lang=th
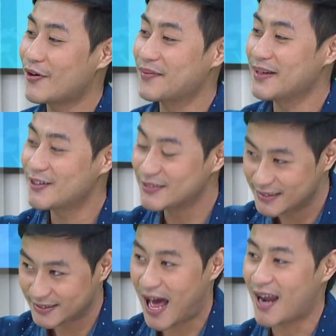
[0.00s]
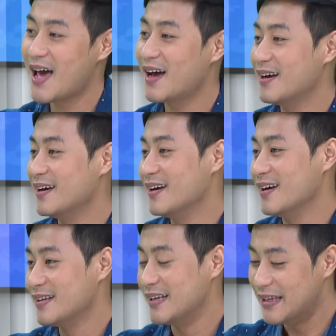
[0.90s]
วยความที่เราศึกษาแล้ว
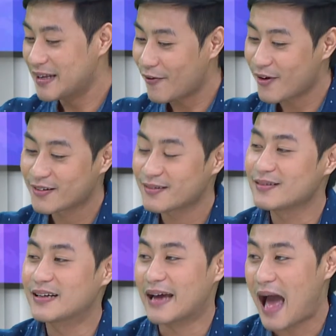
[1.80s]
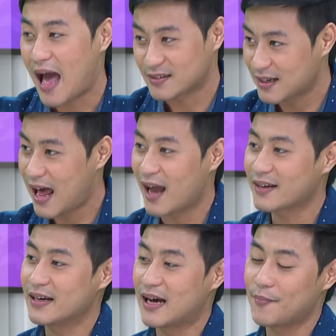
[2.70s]
ทีนี้เราก็เลยหาตลาด
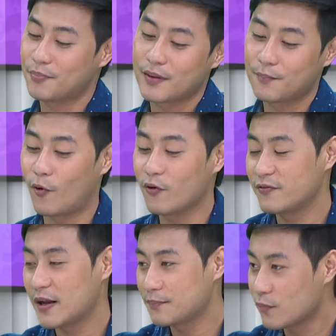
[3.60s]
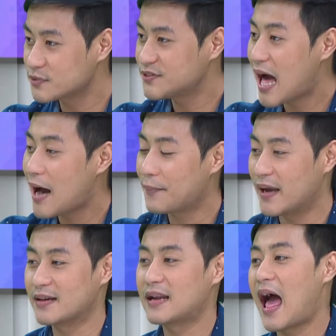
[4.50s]
นะครับโพสต์เฟซบุ๊กสร้างเพ
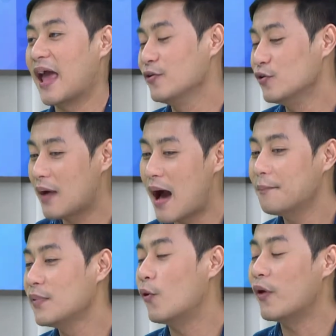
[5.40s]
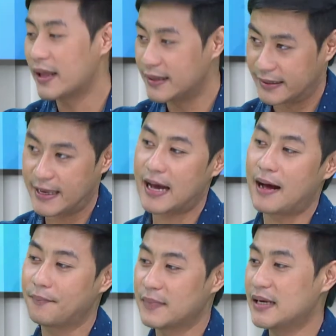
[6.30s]
จถ่ายรูปอัพลงอะไรอย่างเงี้ยค
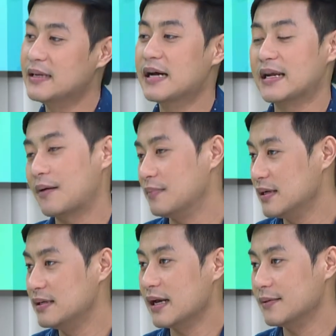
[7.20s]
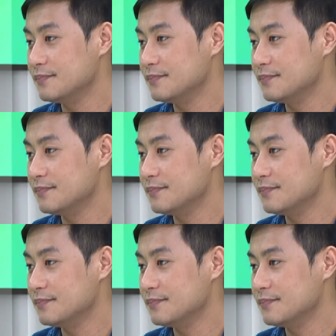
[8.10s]
รับเรื่อยๆทำเอง